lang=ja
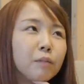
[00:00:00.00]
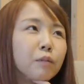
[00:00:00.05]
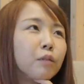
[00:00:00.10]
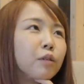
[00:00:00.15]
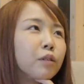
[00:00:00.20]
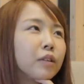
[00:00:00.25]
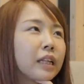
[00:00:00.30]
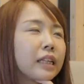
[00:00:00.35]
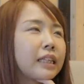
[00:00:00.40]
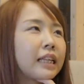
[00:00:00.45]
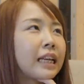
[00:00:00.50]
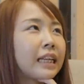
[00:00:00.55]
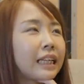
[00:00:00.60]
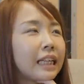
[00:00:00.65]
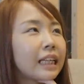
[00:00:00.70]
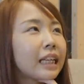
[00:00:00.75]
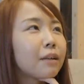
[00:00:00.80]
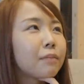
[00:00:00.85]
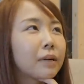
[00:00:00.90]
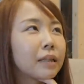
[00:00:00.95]
もうねで
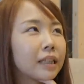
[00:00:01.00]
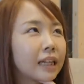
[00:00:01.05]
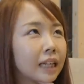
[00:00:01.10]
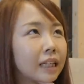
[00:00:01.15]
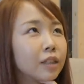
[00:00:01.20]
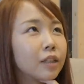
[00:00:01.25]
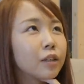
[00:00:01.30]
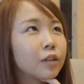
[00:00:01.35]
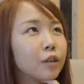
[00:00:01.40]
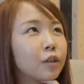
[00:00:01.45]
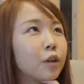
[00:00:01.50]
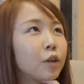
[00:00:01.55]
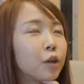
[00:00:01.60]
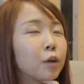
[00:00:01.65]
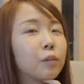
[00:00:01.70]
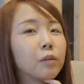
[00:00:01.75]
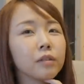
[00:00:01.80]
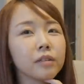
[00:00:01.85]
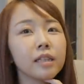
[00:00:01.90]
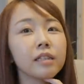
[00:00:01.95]
きれば何の努
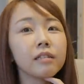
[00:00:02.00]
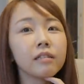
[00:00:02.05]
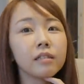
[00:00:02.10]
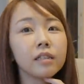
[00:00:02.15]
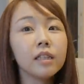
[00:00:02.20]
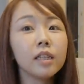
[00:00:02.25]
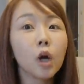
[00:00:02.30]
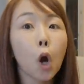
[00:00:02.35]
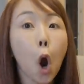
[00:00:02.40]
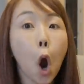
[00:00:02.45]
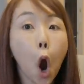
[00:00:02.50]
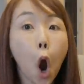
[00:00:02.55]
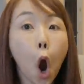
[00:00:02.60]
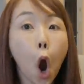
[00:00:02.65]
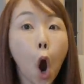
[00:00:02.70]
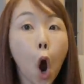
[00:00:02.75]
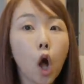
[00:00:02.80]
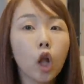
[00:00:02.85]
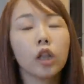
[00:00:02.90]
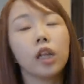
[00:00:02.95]
力もせずに
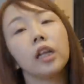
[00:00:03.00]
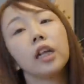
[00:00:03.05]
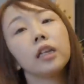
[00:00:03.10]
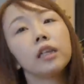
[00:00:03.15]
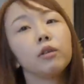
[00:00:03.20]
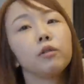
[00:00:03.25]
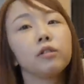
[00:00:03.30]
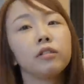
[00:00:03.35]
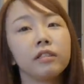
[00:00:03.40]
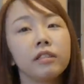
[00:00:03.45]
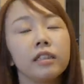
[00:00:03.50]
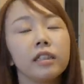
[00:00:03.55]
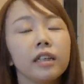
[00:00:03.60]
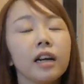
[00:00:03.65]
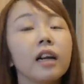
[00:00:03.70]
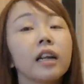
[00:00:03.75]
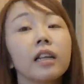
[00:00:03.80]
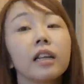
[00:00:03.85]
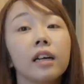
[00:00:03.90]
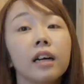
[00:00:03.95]
おーってなってほしい
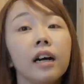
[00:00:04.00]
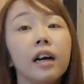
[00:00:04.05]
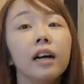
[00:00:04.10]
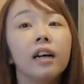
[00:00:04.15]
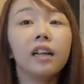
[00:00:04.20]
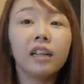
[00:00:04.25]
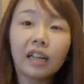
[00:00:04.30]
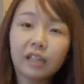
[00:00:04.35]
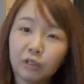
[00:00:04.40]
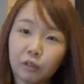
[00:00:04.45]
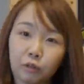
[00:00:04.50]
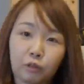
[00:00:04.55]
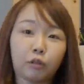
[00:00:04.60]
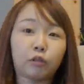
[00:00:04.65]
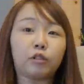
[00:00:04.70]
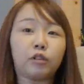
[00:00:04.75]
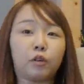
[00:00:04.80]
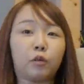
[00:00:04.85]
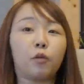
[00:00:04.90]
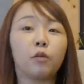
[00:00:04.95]
体が
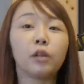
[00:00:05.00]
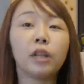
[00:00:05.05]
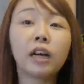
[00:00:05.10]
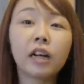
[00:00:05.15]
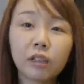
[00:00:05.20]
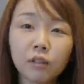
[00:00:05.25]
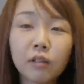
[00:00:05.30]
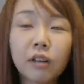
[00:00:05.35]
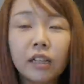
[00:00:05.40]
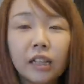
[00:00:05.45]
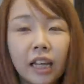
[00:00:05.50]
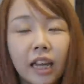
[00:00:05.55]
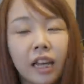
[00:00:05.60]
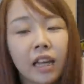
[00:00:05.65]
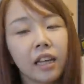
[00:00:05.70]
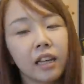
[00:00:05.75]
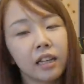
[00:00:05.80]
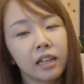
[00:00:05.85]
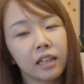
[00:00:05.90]
特にお腹とかね